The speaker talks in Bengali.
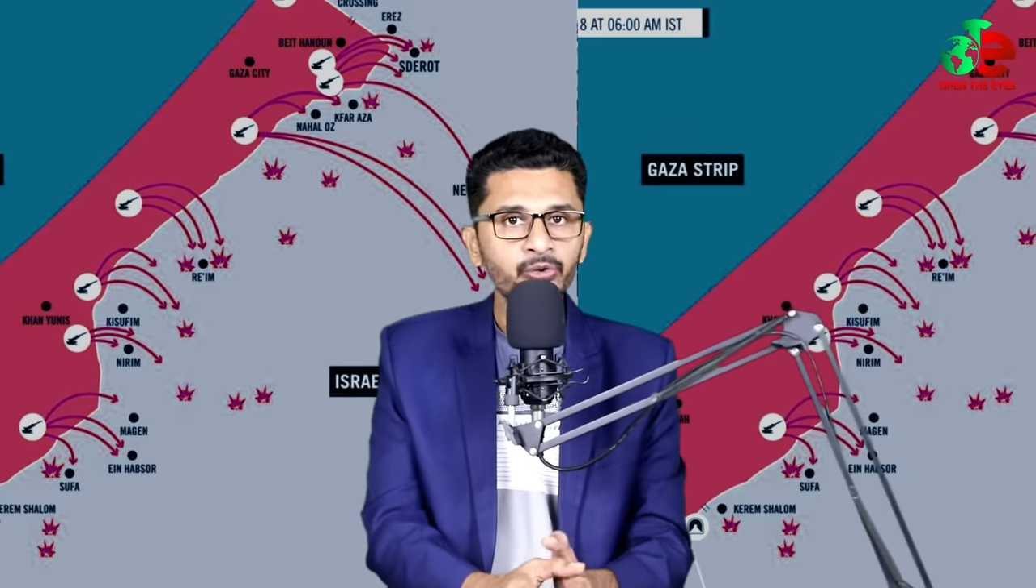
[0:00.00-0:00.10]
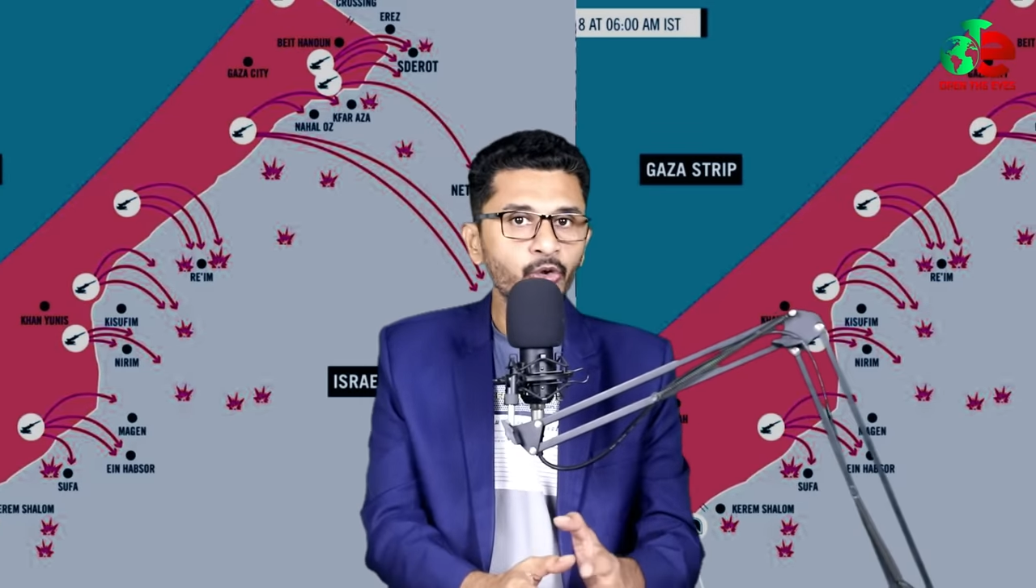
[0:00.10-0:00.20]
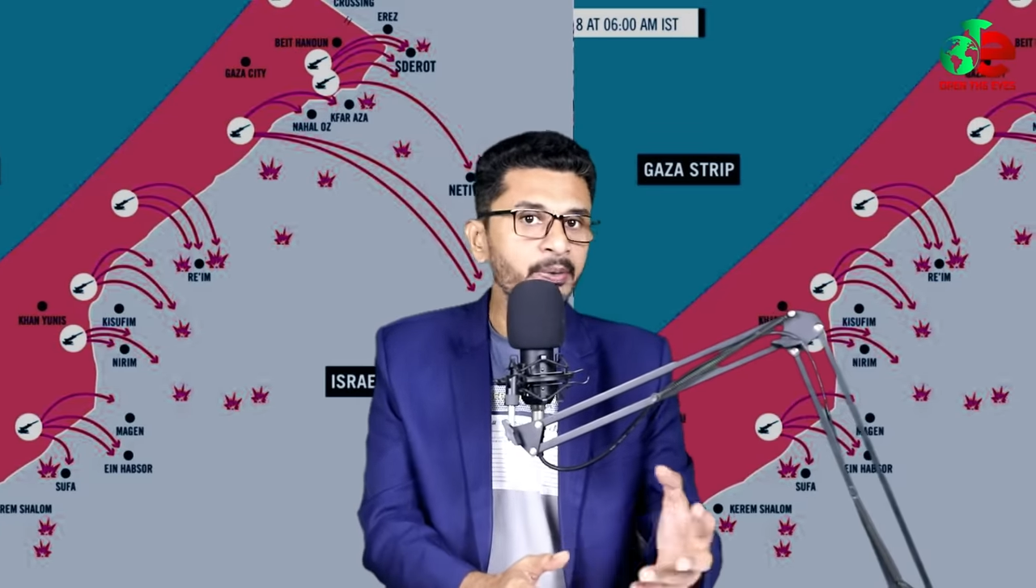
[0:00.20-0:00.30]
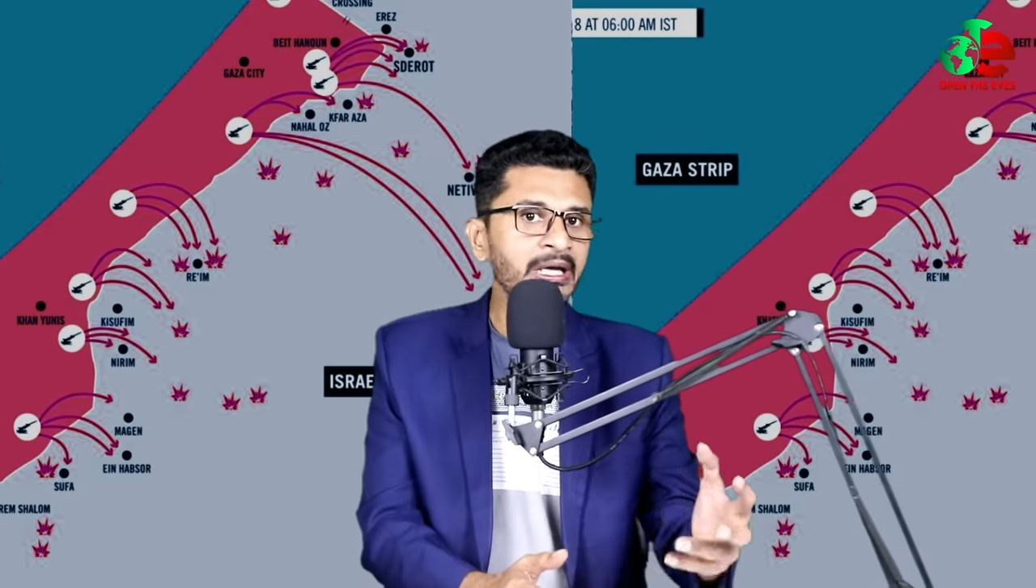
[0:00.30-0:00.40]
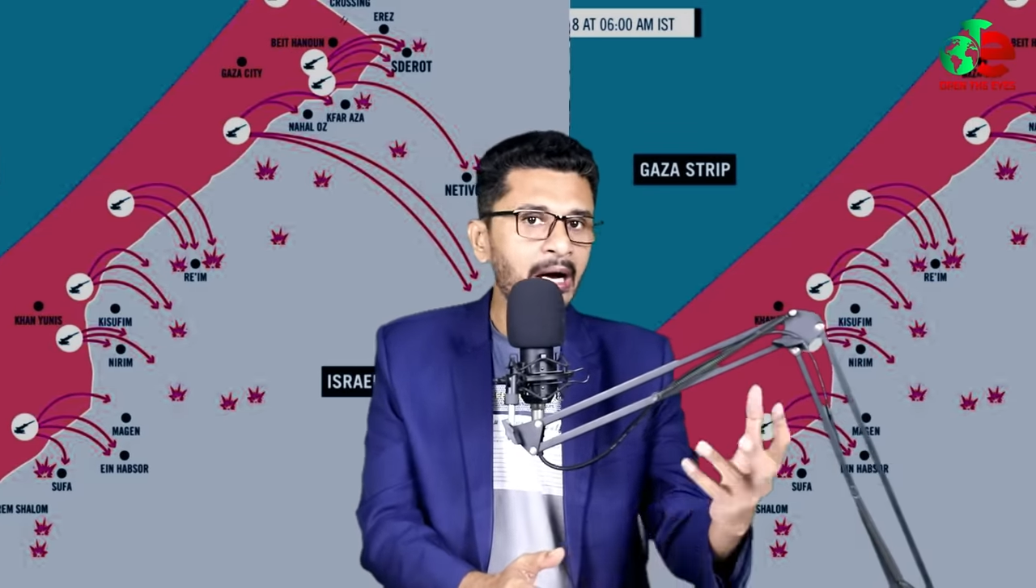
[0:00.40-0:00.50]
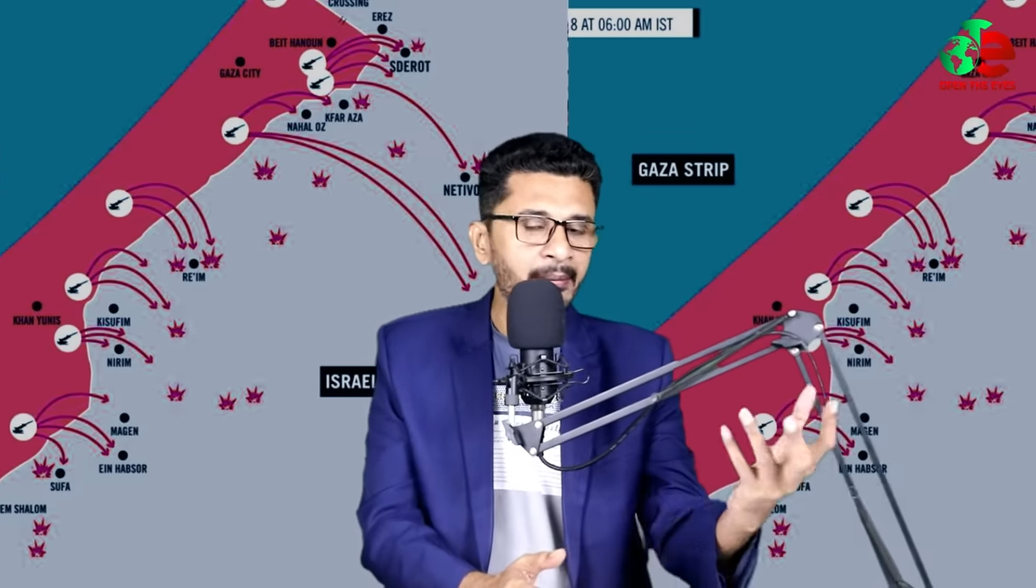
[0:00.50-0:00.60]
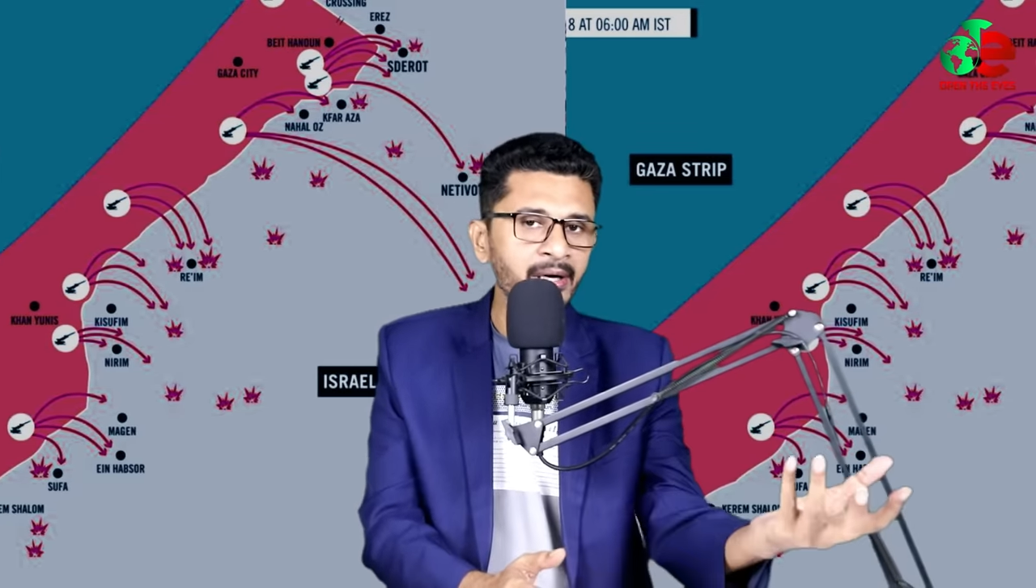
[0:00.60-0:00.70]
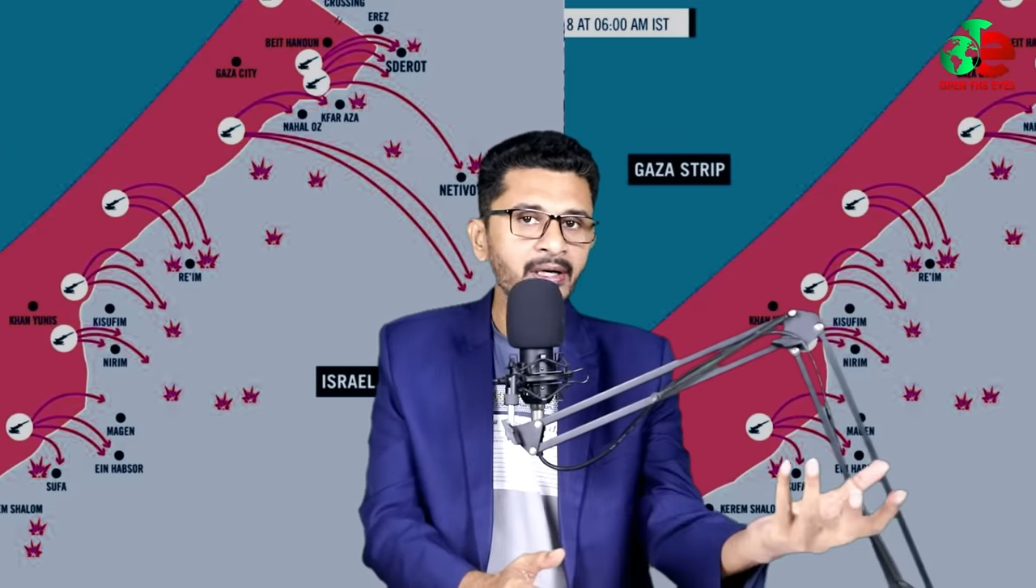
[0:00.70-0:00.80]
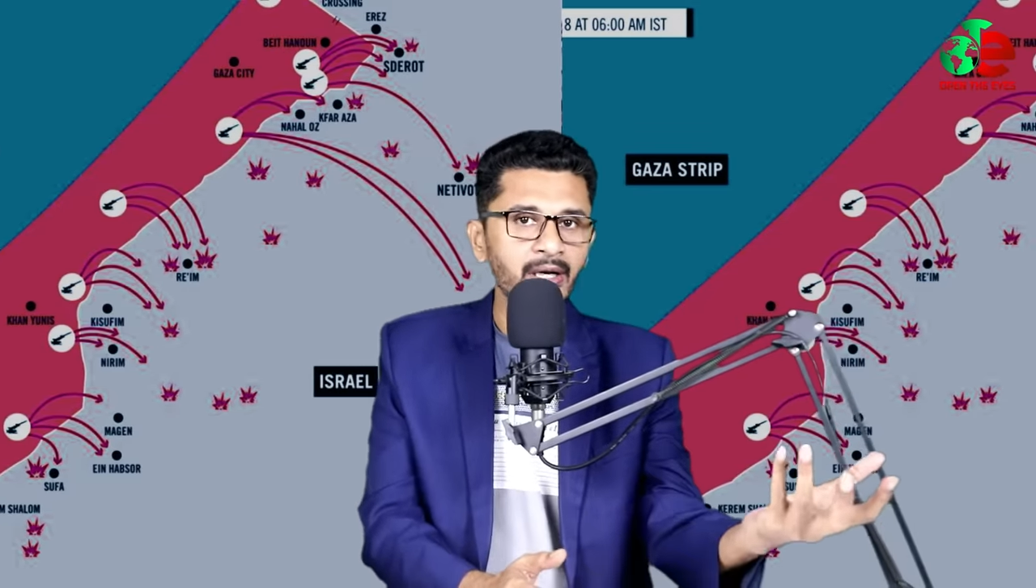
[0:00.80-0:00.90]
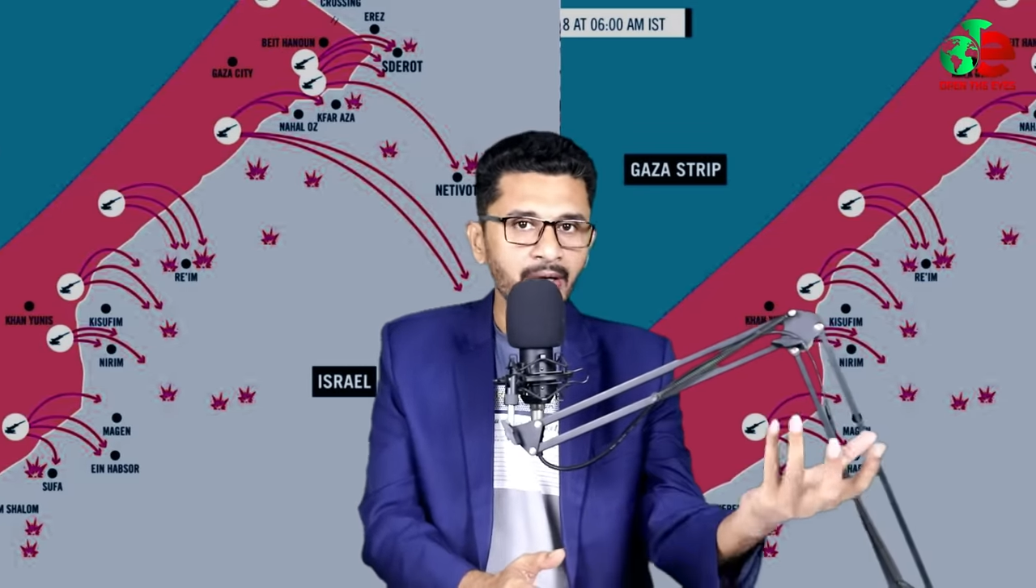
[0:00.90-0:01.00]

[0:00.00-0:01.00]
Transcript: তুমি আমার